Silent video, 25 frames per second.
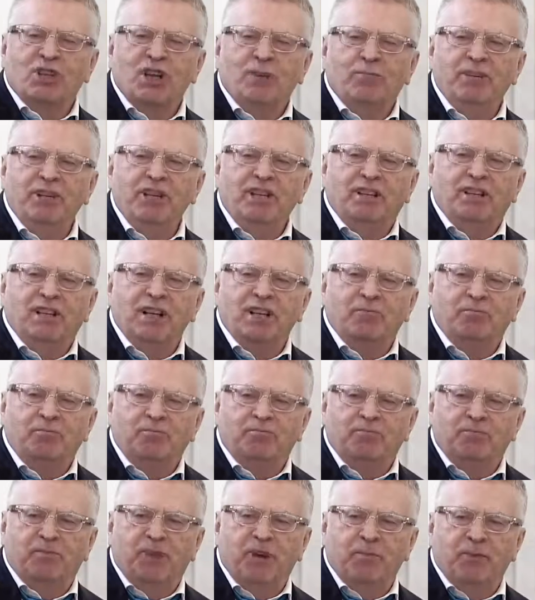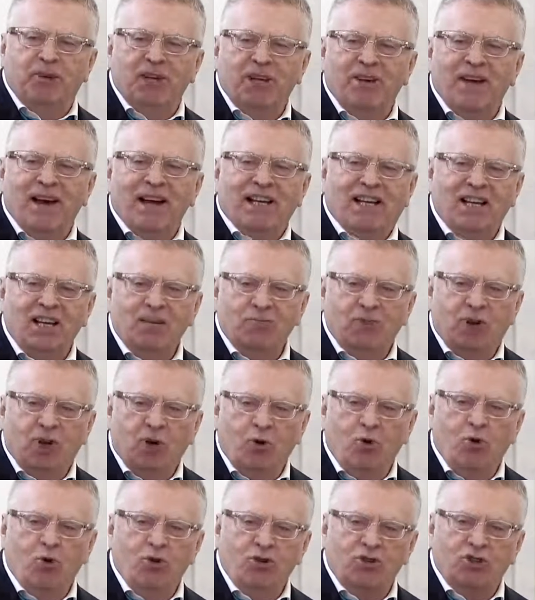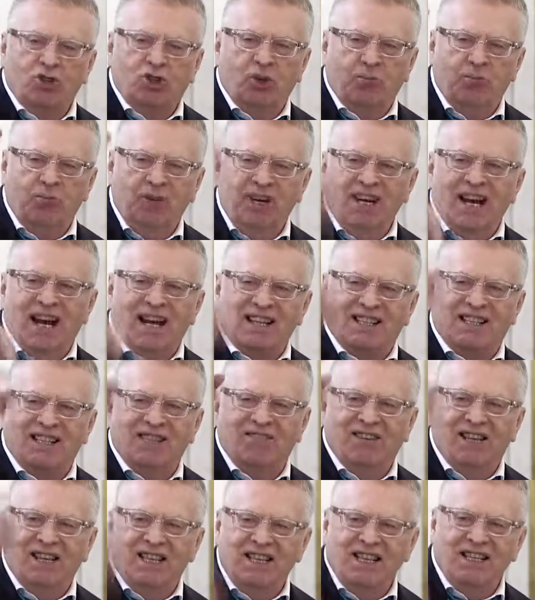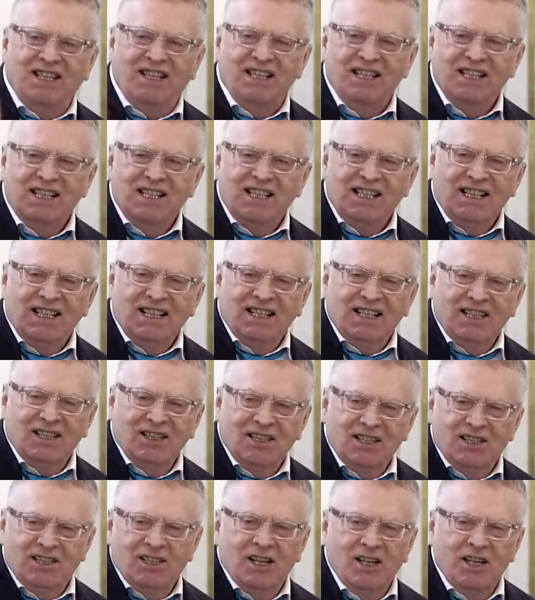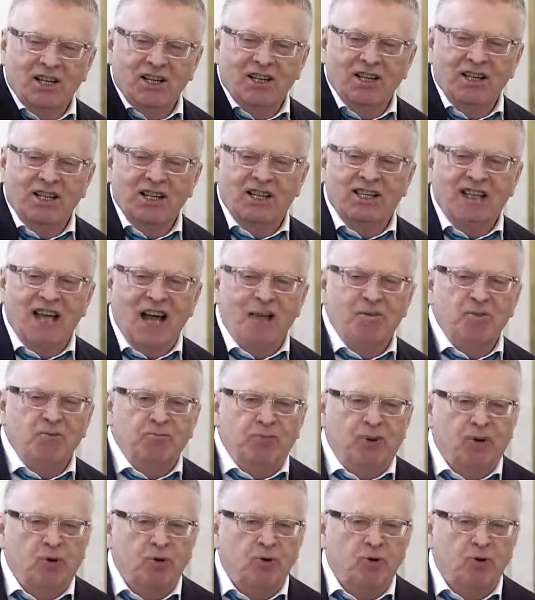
забыть, как преподаватель МГУ, чтобы меня завалить, экзамен по